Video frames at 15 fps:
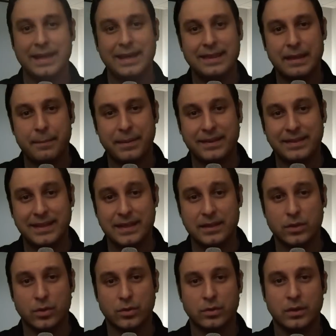y
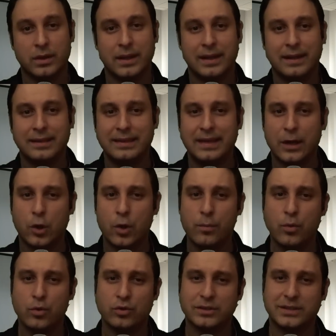dependiendo de
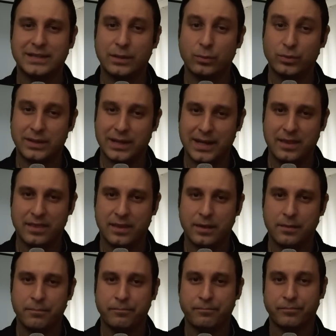cómo se
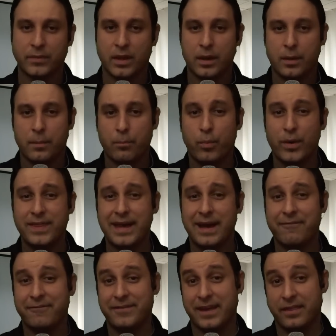utilice, puede
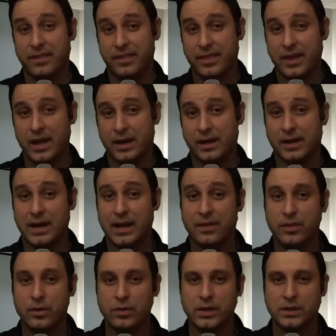afianzar
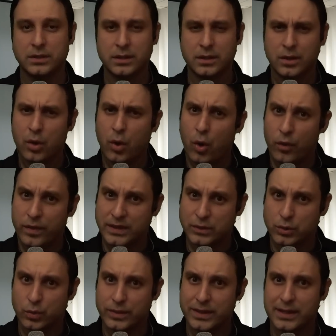relaciones o
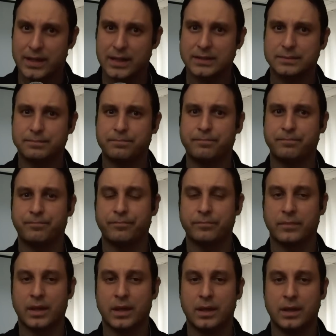destruirlas.
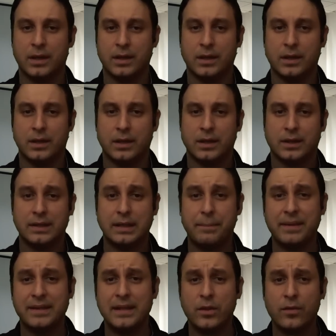
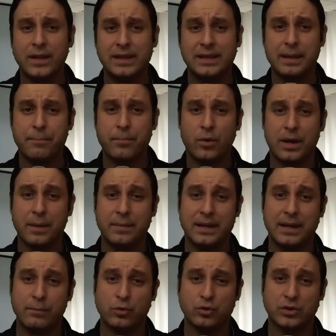Dependiendo del tiempo que
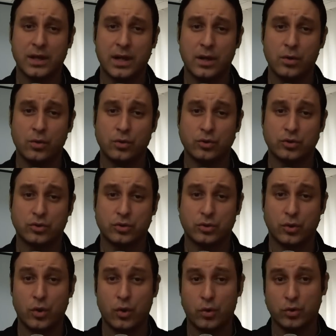miremos a los
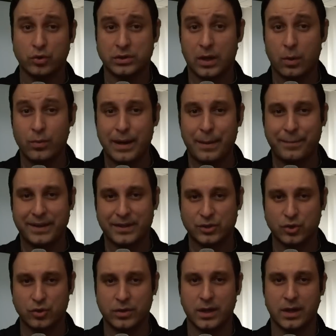ojos a una
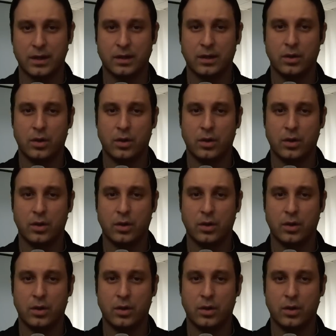persona